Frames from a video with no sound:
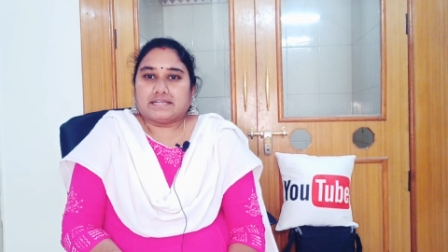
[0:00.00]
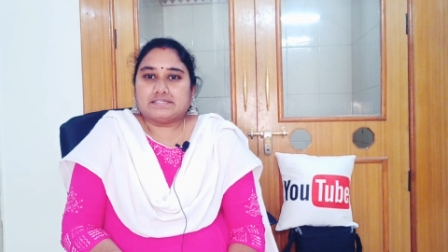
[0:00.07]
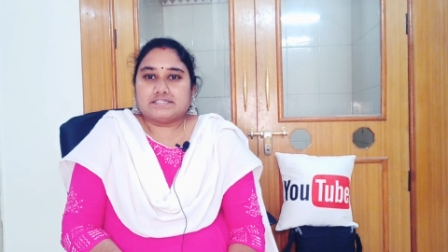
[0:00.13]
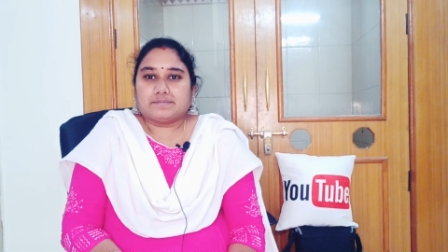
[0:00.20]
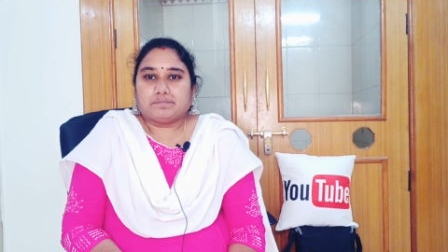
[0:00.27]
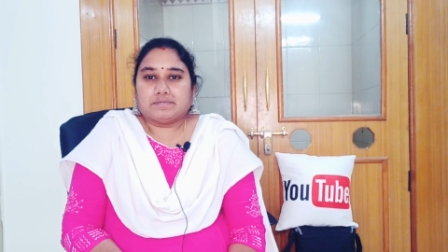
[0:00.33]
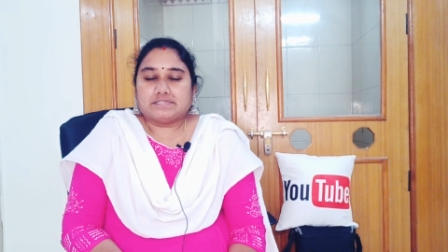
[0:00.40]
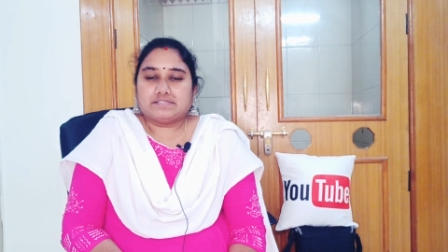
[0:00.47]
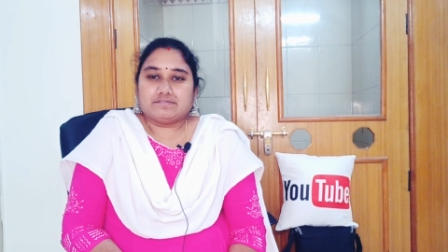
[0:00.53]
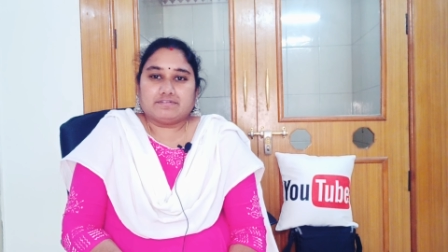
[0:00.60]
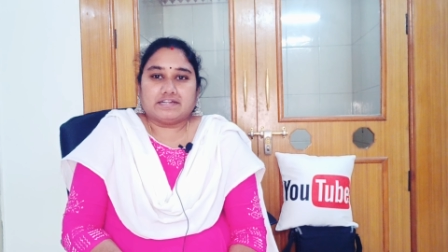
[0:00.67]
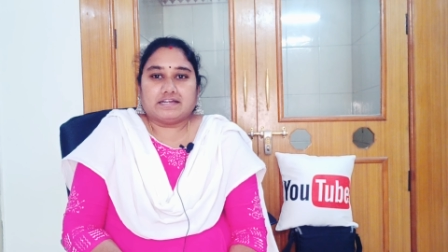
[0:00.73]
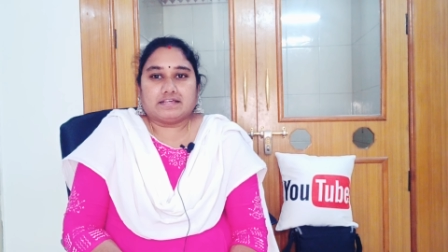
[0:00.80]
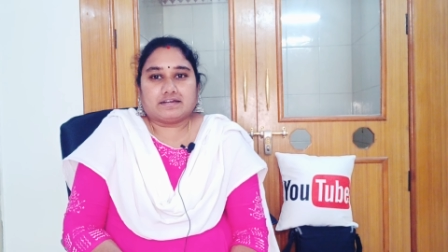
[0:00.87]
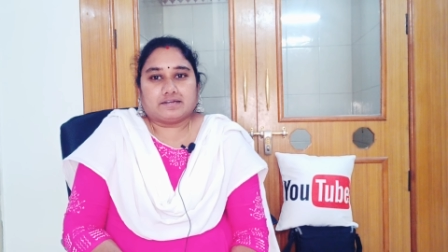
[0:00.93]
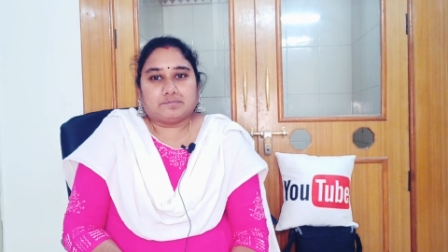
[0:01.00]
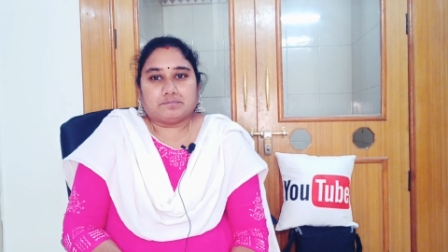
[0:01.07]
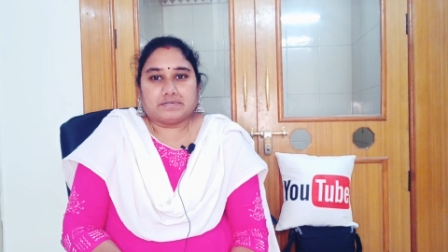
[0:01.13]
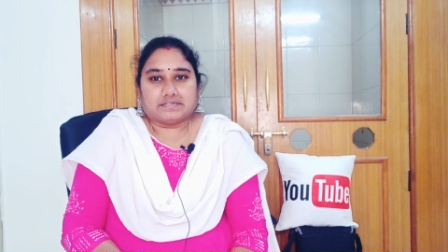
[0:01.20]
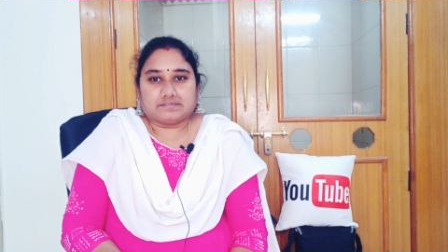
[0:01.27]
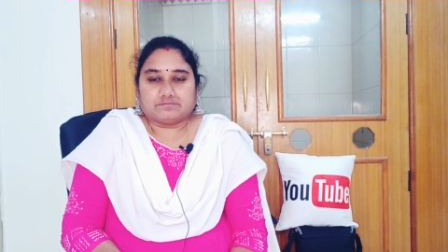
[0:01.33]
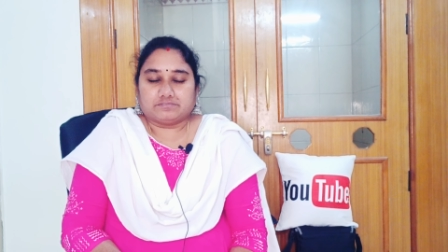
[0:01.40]
అని చెప్పేసి
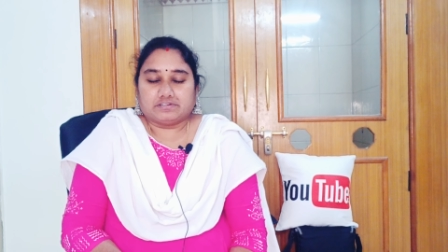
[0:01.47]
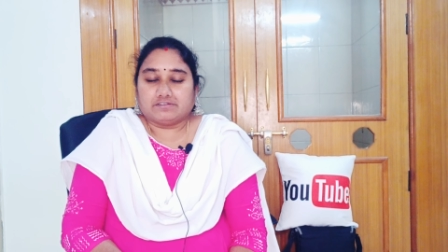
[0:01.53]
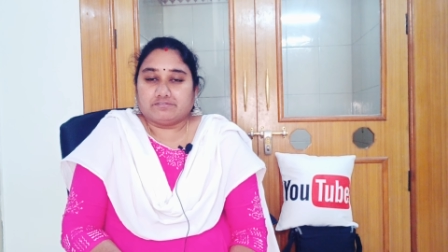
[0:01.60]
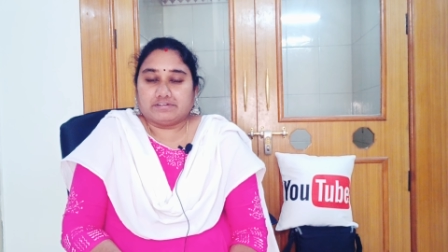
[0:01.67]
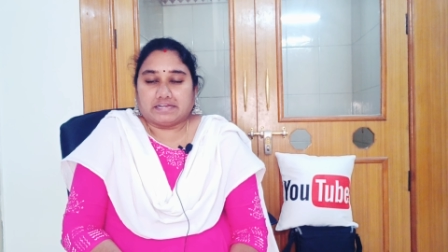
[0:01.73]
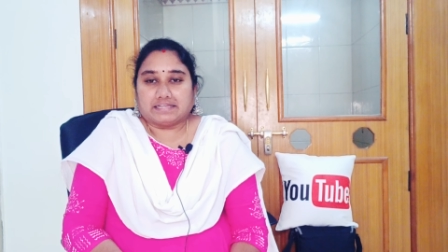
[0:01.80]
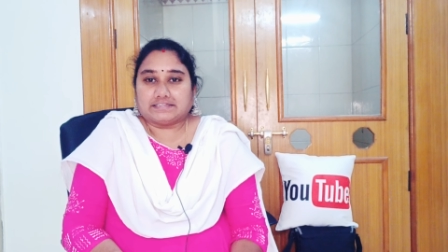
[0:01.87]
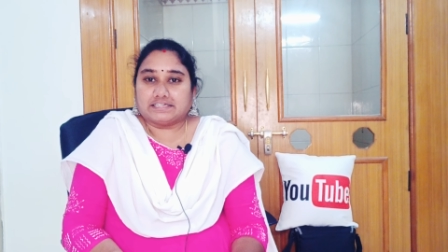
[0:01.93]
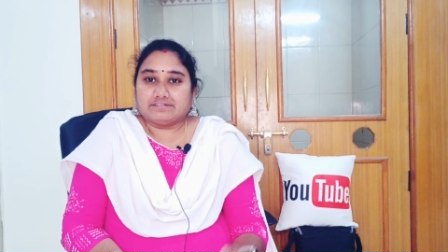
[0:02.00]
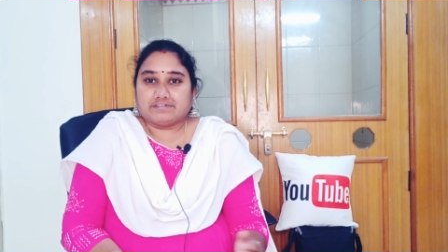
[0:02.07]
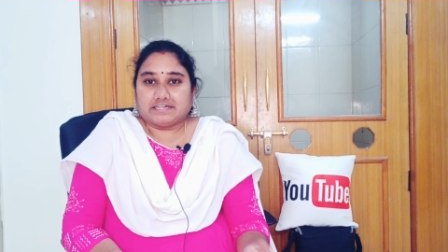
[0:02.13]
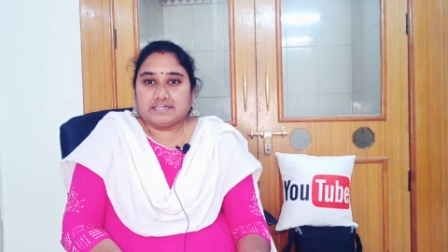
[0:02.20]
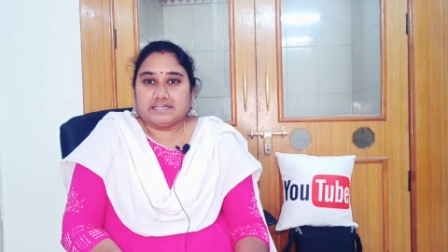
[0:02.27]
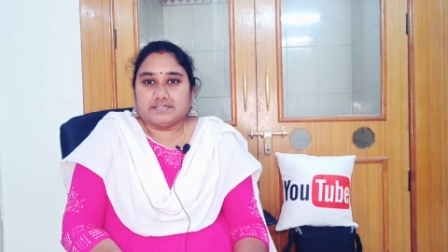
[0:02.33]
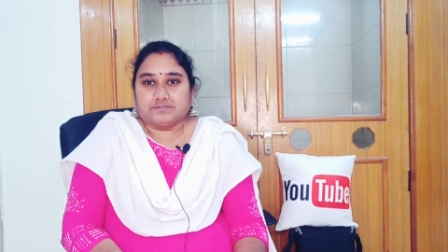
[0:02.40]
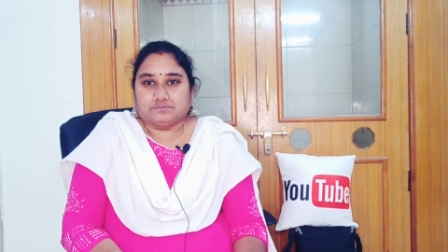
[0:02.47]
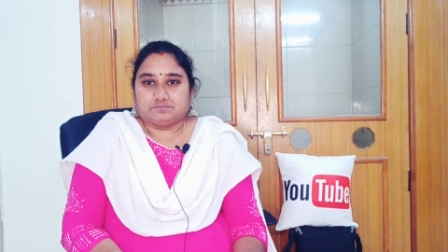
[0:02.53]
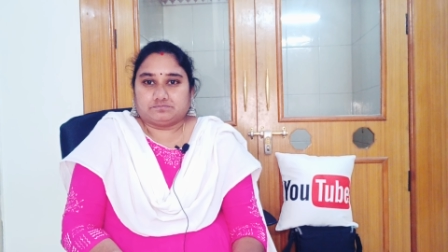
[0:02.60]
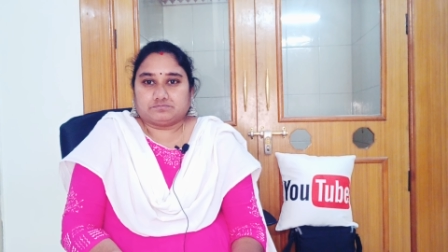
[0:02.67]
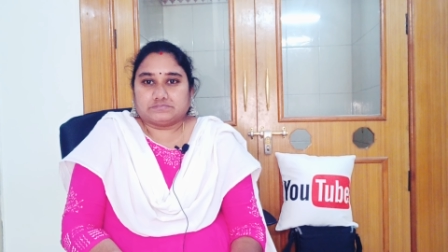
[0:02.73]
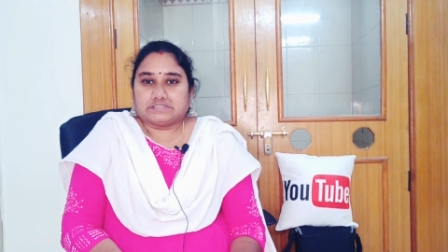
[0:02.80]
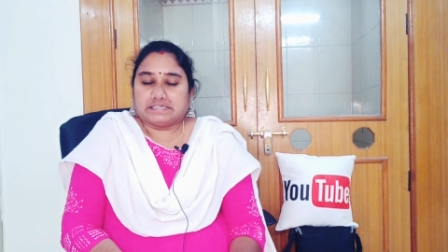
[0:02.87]
వెళ్ళారనమాట అతను వెళ్ళాడు
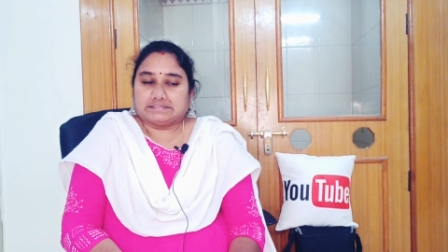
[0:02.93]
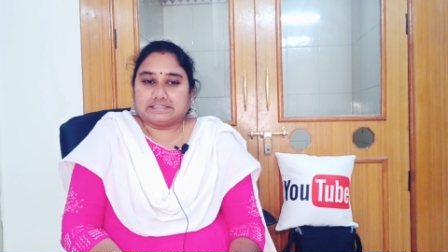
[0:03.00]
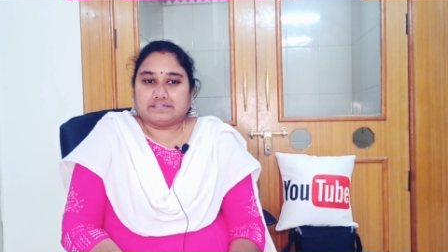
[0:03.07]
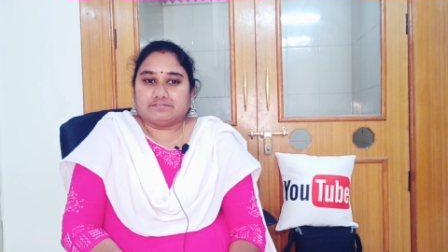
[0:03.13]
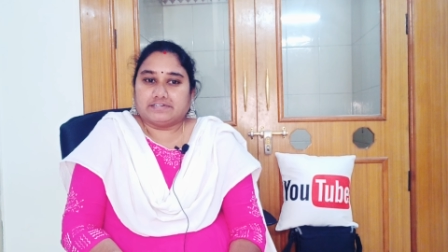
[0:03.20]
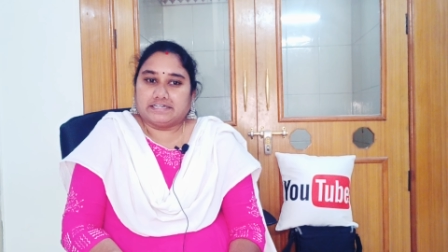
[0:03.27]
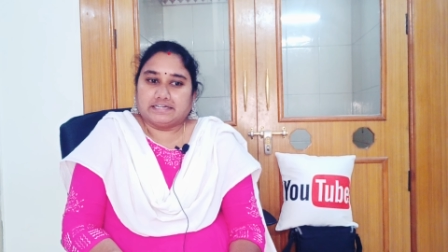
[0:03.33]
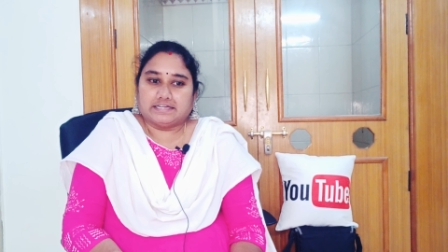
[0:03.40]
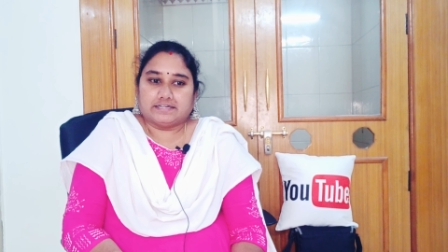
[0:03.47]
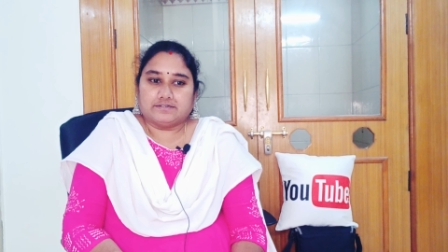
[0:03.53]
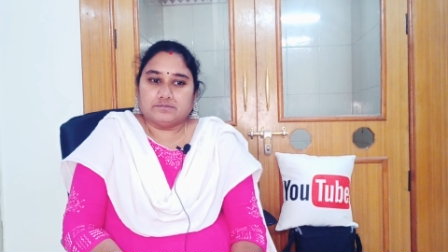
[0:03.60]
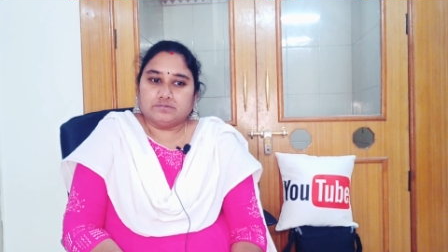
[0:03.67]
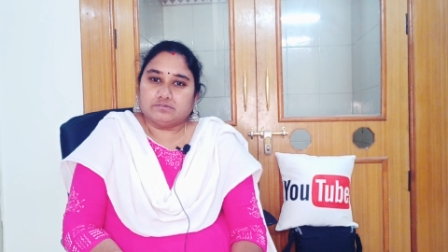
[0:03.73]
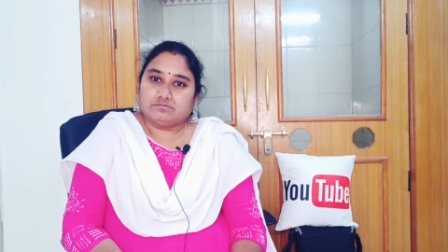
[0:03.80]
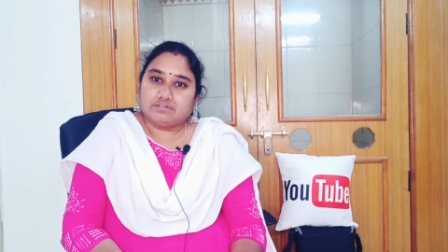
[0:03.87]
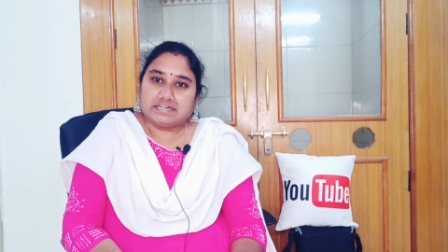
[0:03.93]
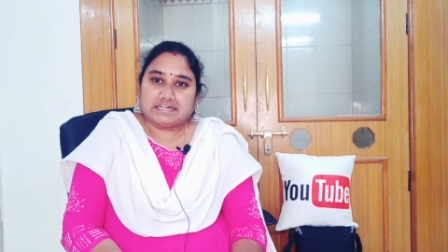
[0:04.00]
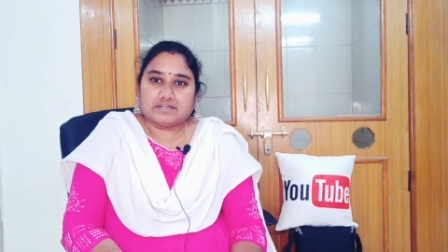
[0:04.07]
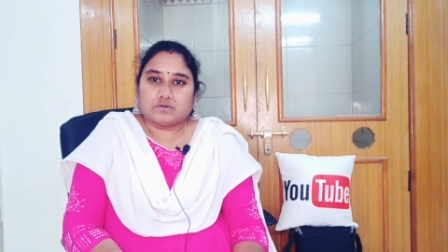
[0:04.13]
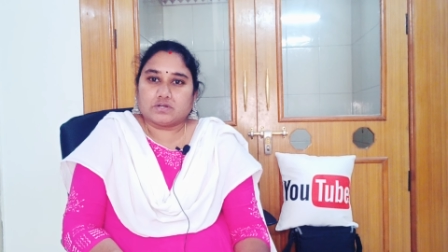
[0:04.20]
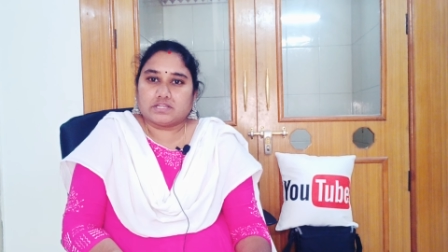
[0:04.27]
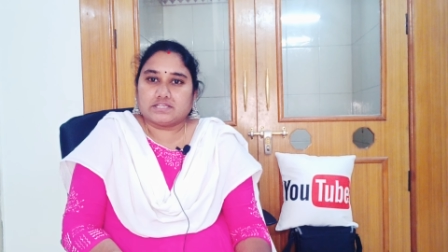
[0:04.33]
అతను వెళ్ళాడు
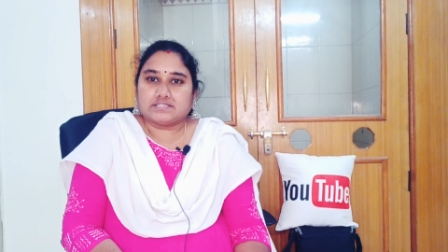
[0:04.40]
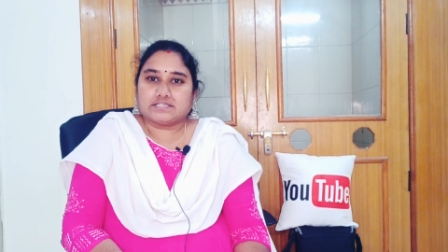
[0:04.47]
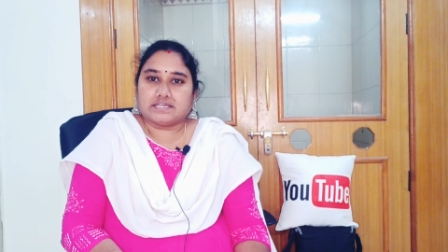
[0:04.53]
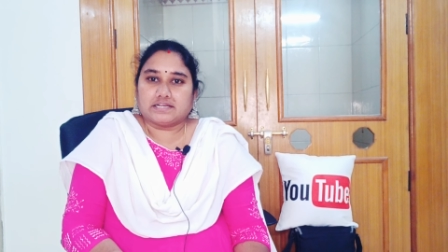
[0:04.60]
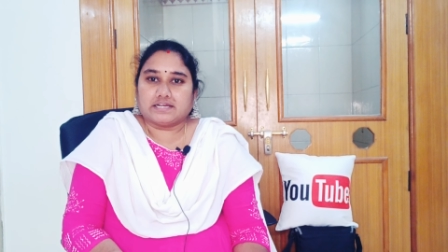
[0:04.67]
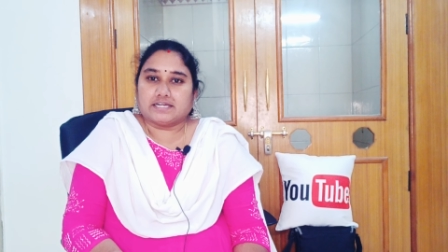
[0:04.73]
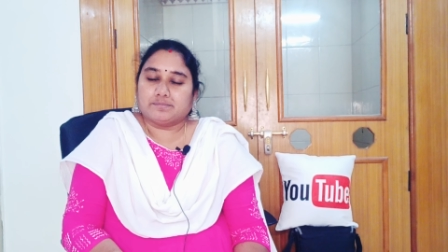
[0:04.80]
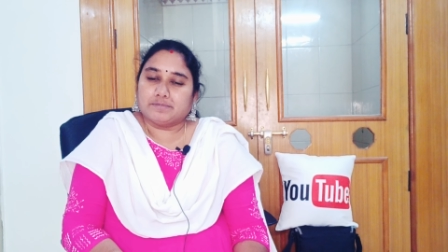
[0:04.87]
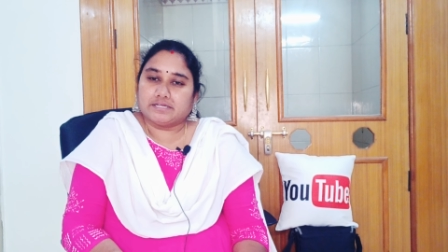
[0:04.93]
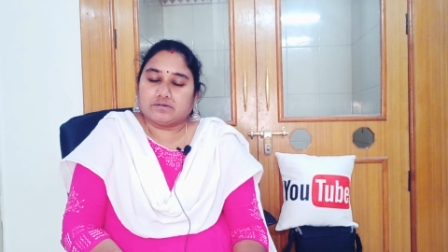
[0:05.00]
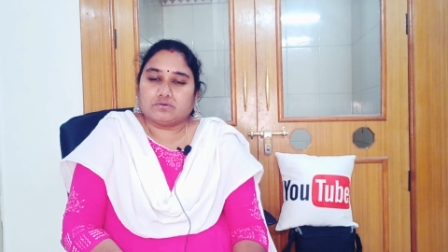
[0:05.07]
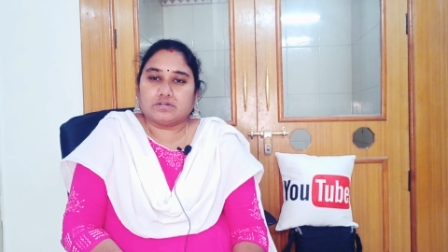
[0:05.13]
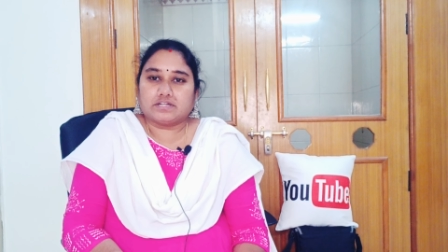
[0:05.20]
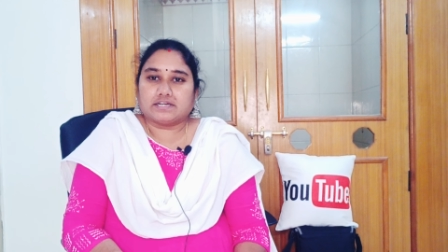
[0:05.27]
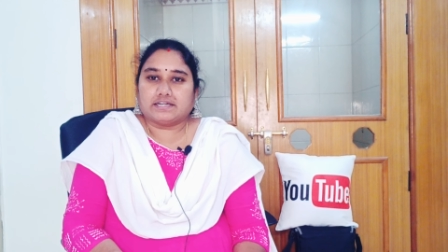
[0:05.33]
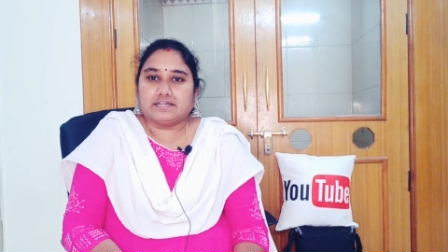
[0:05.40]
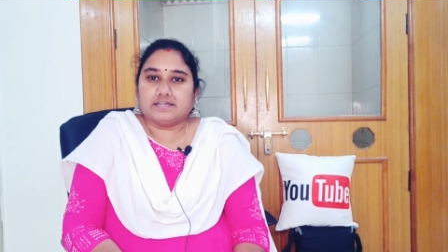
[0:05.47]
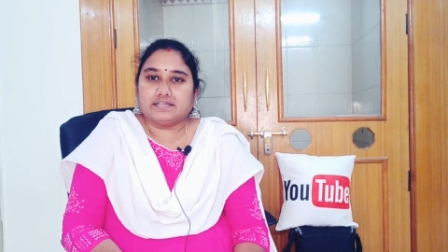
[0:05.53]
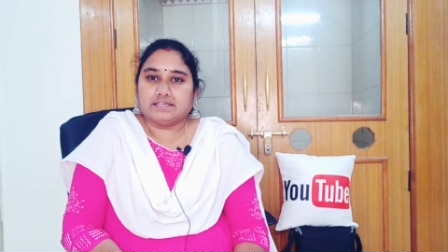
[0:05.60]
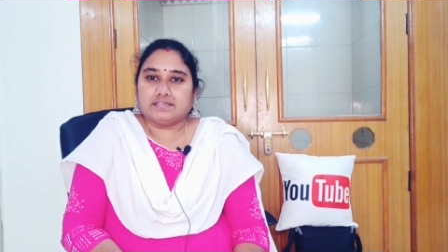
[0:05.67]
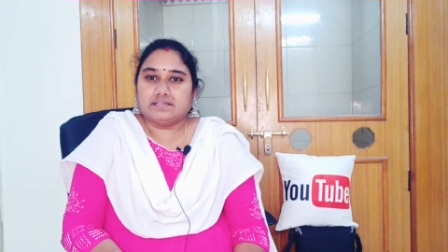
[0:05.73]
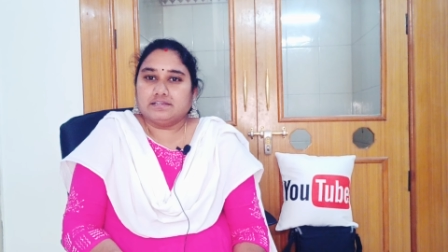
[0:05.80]
వీళ్ళని కూడా తీసుకెళ్ళాడు మీరు కూడా
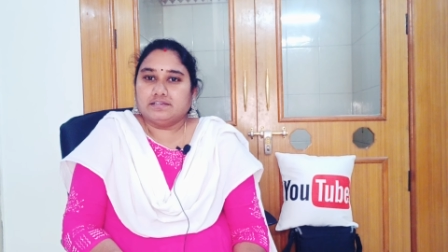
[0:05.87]
రండి